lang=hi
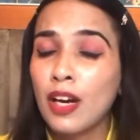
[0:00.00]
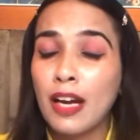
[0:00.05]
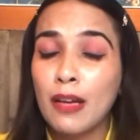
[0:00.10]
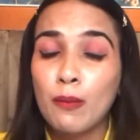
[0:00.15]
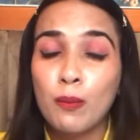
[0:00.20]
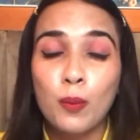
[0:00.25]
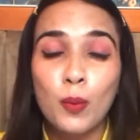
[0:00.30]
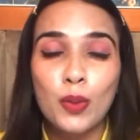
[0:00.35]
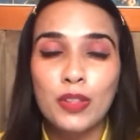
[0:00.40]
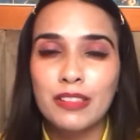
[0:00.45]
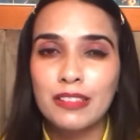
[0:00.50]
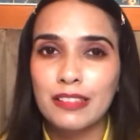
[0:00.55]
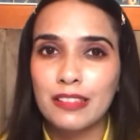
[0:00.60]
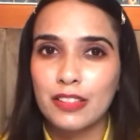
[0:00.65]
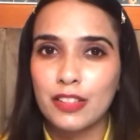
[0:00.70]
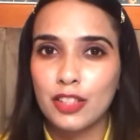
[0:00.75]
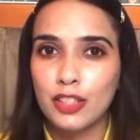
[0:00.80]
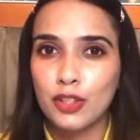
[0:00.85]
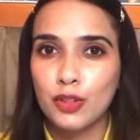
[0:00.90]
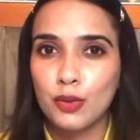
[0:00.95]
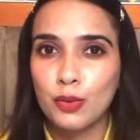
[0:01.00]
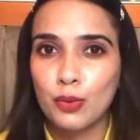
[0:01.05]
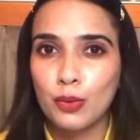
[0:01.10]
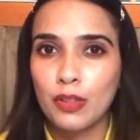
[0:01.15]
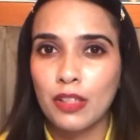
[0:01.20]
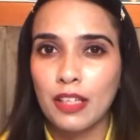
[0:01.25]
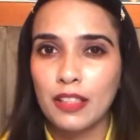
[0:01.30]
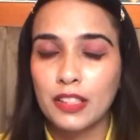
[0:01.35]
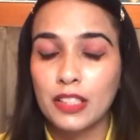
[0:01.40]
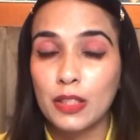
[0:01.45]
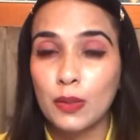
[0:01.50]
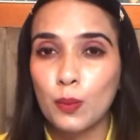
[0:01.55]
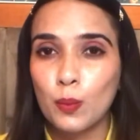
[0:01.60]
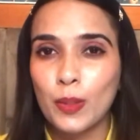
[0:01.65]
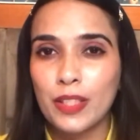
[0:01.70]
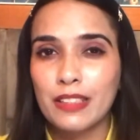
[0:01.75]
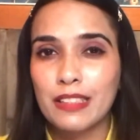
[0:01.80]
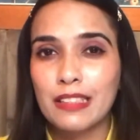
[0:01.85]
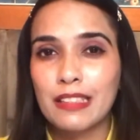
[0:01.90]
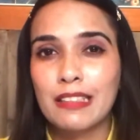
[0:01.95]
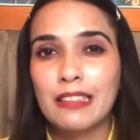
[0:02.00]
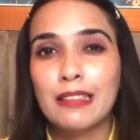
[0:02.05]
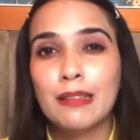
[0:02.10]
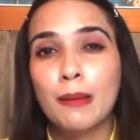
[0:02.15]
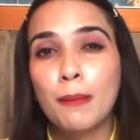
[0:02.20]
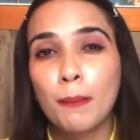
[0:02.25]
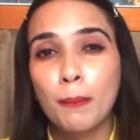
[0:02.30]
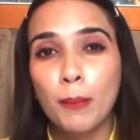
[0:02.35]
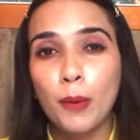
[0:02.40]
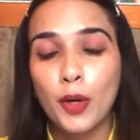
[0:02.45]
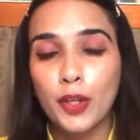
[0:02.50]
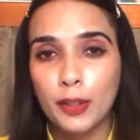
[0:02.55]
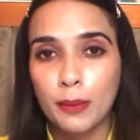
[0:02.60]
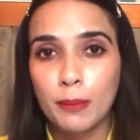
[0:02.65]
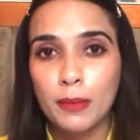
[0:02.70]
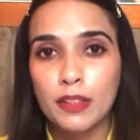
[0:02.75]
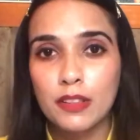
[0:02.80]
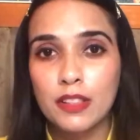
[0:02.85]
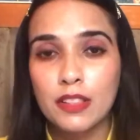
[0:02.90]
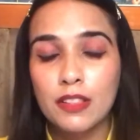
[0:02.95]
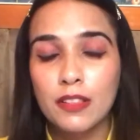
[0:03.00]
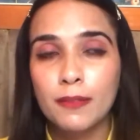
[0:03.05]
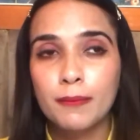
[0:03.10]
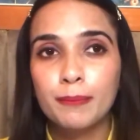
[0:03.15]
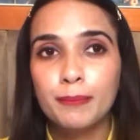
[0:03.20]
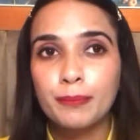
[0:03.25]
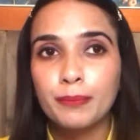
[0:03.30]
आई वॉन्ट सजेस्ट यू टू गाइज इन्वेस्ट इन बॉडी मिस्ट